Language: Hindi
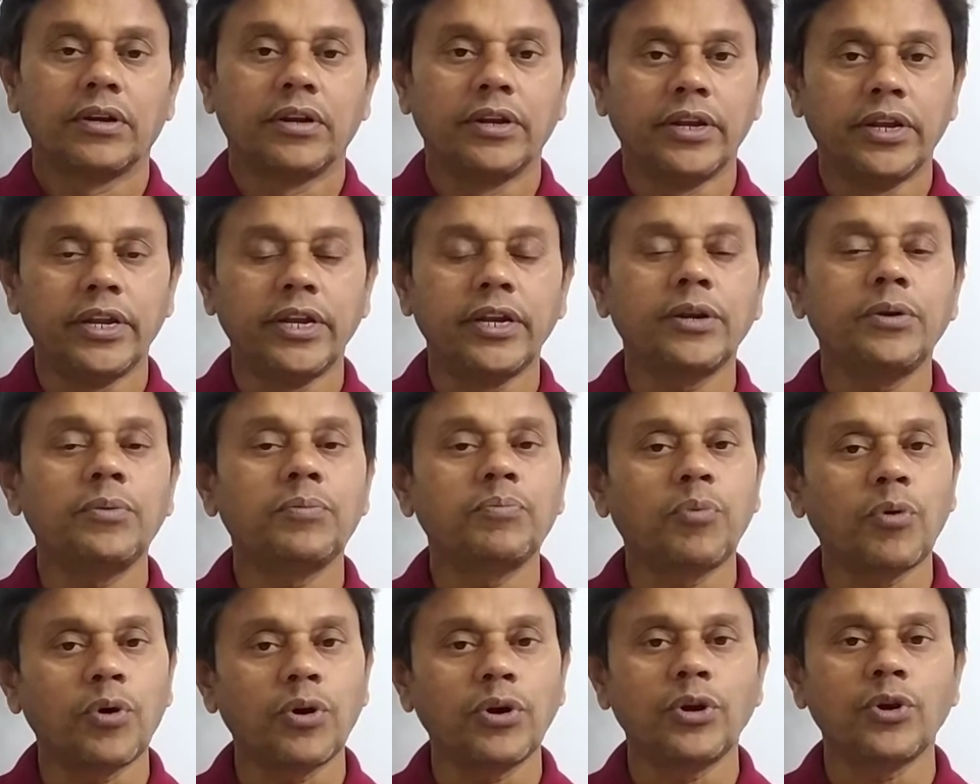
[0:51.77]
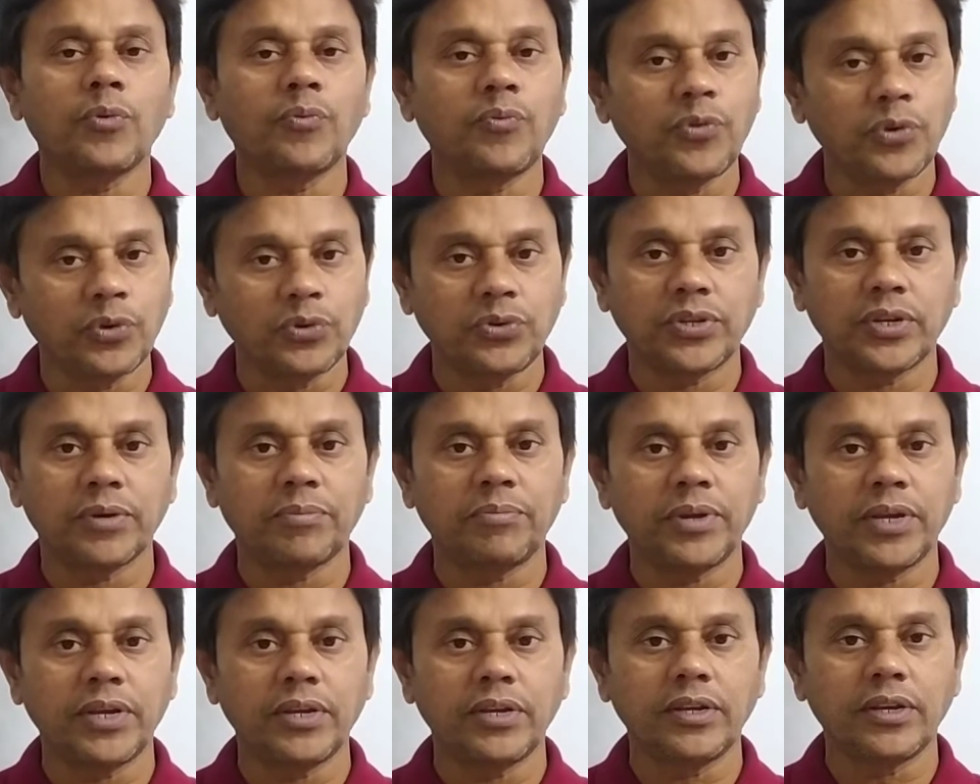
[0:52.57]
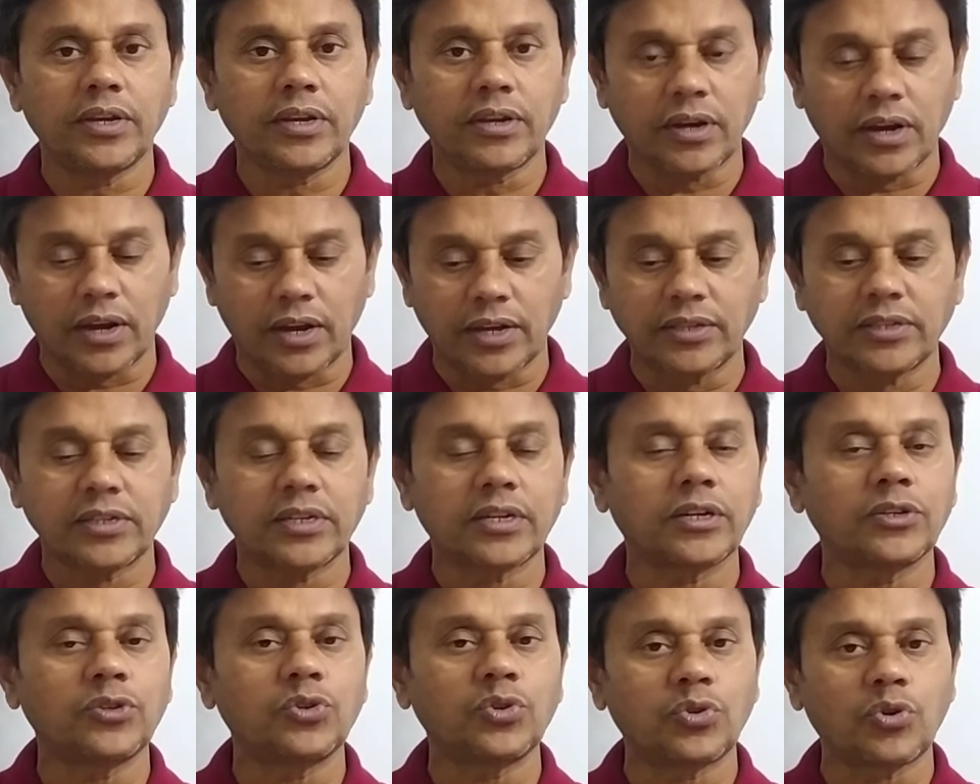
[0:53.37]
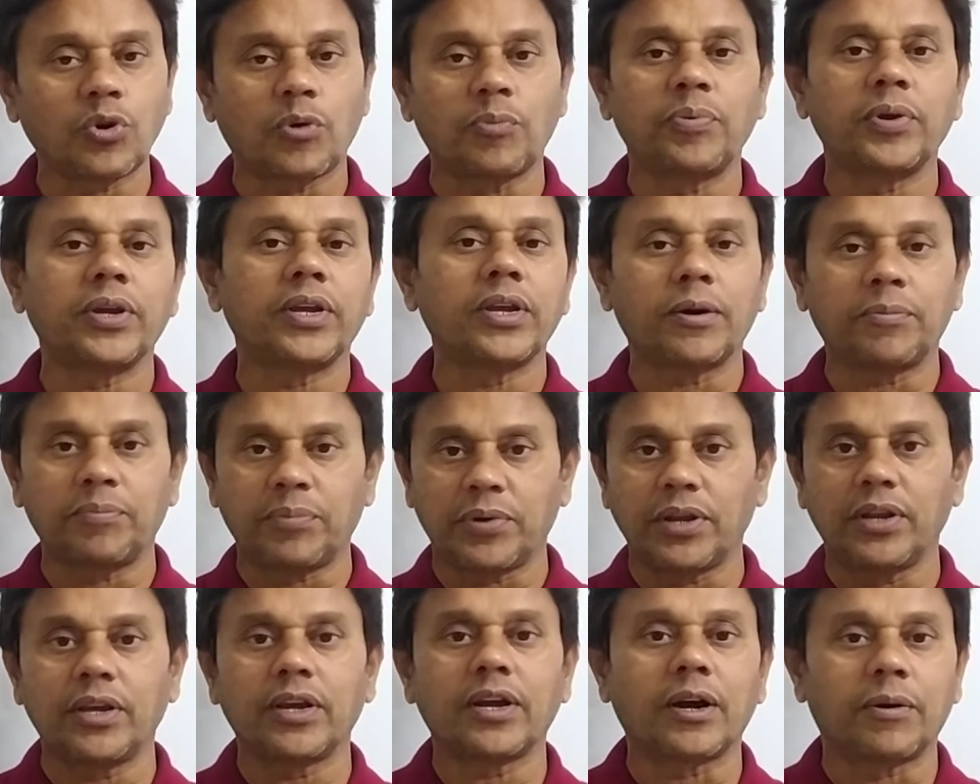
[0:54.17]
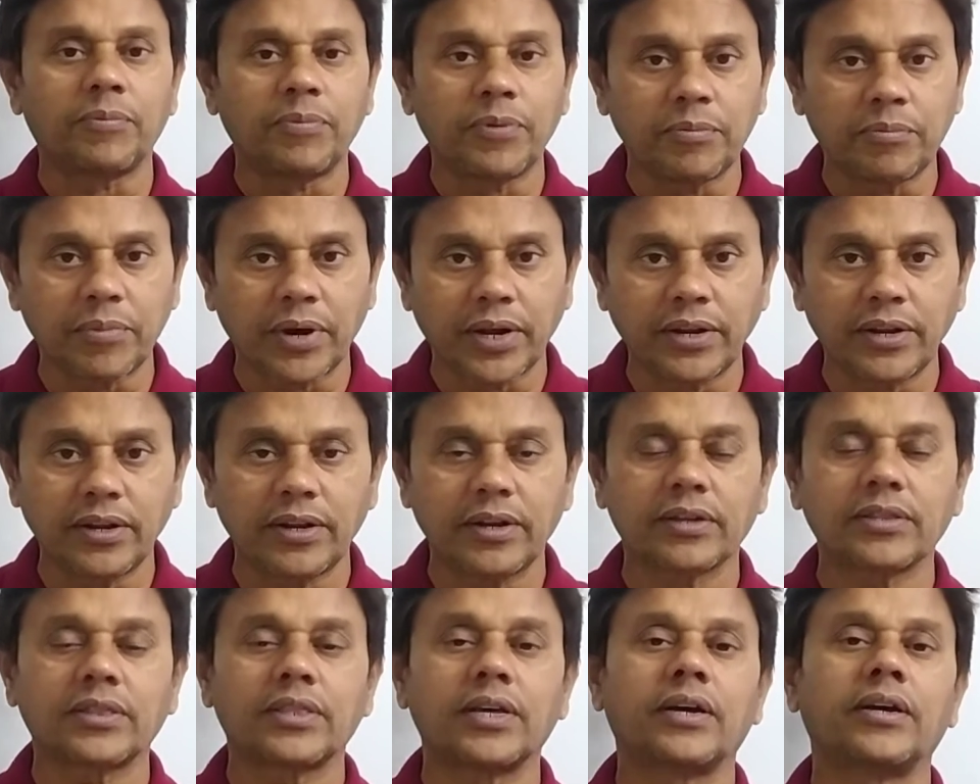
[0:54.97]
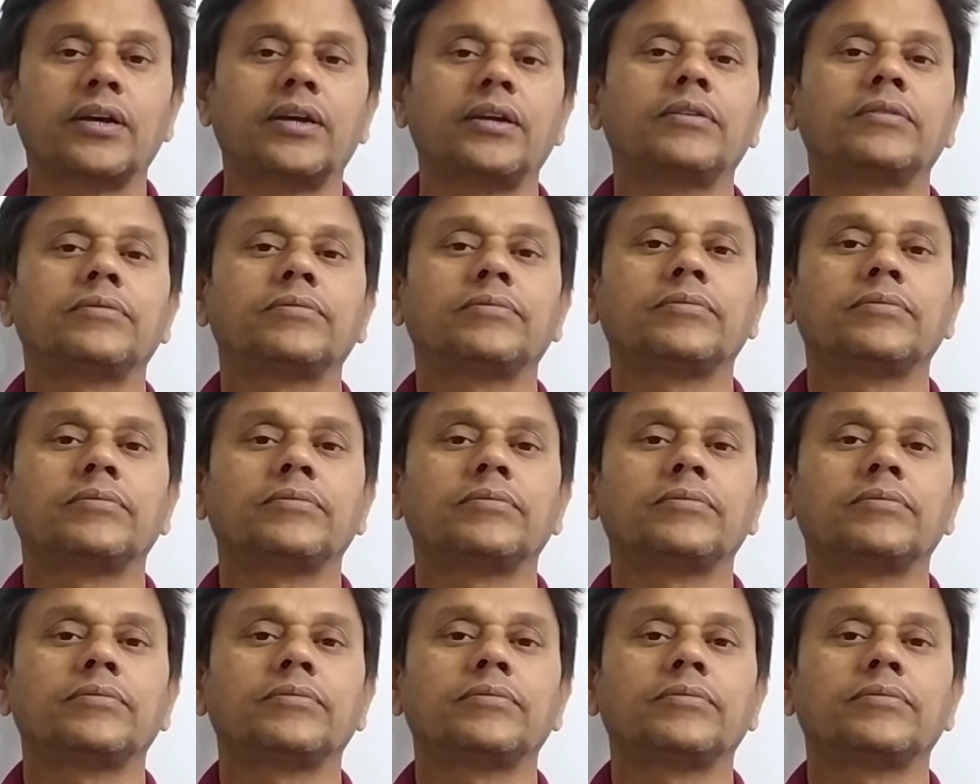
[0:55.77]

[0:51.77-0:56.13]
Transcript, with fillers: नीट पॉइंट ऑफ व्यू से भी आज का जो टॉपिक है आपके लिए काफ़ी मायने रखता है